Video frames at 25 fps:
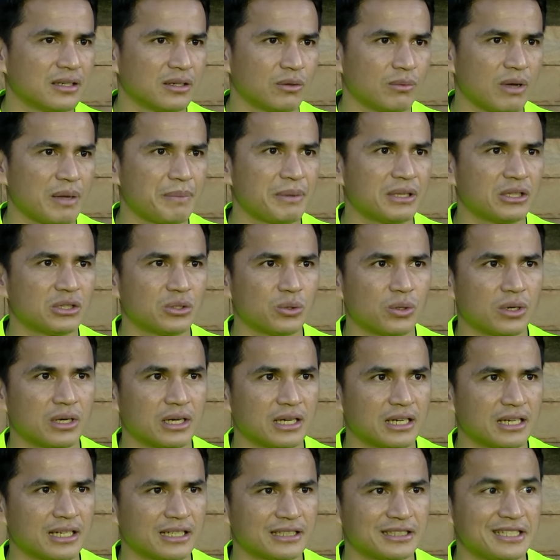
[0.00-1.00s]
ไว้เป็นตัว
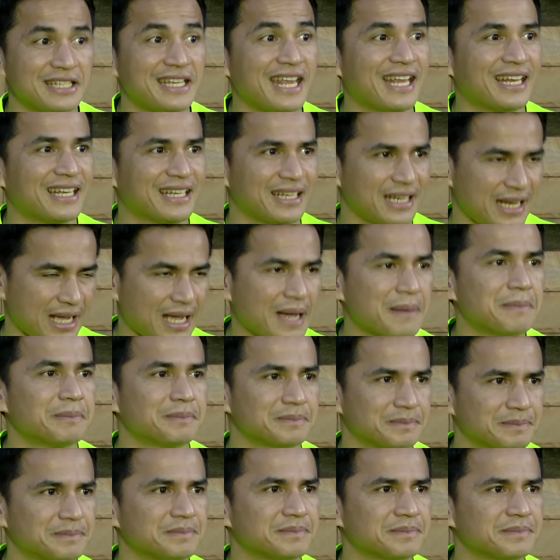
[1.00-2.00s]
ทีเด็ดนะครับ
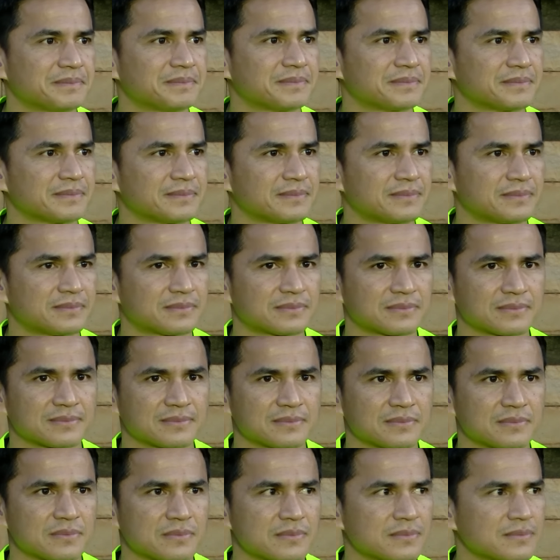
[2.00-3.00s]
ครับเชฟวันนี้เหมือน
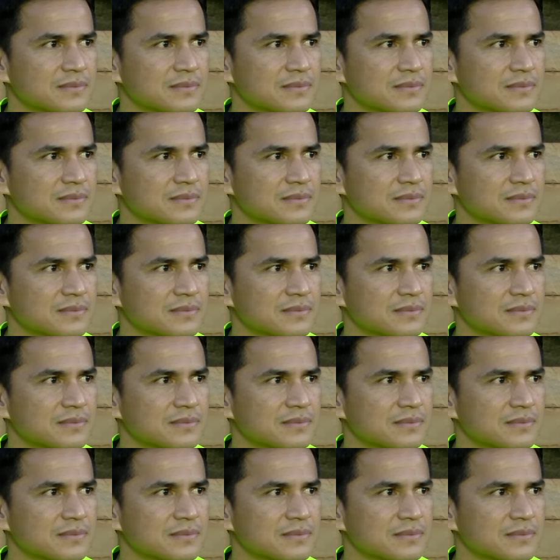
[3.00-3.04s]
จะ